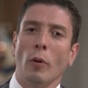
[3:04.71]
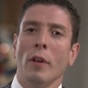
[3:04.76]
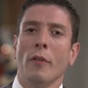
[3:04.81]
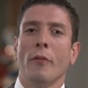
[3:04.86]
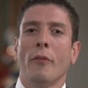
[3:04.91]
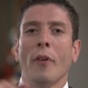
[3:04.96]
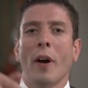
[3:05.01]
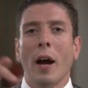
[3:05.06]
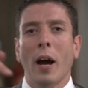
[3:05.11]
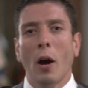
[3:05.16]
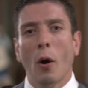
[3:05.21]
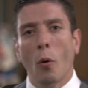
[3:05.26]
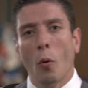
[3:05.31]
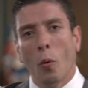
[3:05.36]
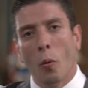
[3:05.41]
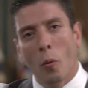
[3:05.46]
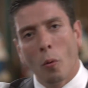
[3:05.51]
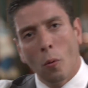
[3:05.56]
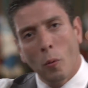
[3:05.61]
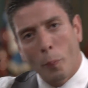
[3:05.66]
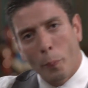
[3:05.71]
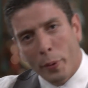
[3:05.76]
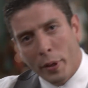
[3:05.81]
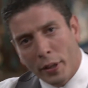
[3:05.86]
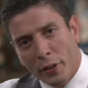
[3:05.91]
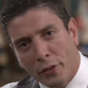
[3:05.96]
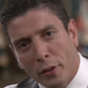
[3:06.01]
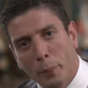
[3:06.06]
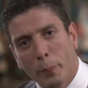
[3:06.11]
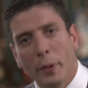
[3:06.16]
levar o
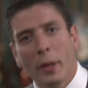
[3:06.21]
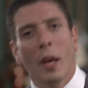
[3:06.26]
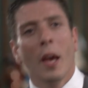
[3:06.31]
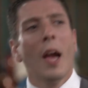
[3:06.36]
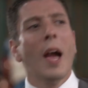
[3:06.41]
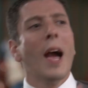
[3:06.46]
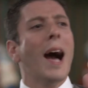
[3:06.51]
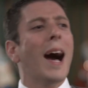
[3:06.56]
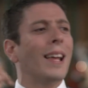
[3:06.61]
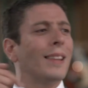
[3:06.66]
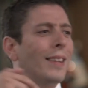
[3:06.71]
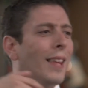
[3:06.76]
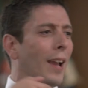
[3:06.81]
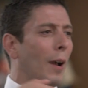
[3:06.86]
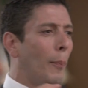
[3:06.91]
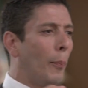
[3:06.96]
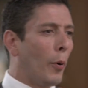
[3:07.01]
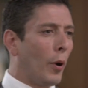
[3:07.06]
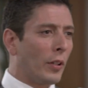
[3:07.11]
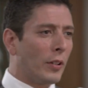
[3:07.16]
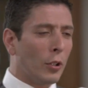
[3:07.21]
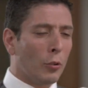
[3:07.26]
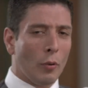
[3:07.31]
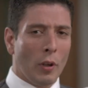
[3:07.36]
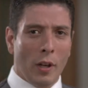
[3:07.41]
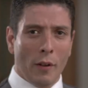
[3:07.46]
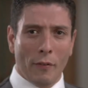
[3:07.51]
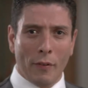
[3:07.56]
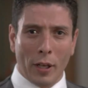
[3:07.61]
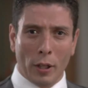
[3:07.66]
príncipe até a porta do
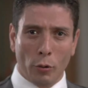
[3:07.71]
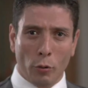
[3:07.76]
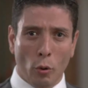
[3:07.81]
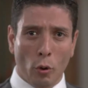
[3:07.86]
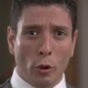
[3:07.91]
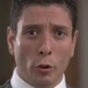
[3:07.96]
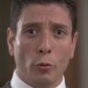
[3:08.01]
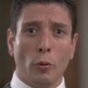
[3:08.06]
elevador,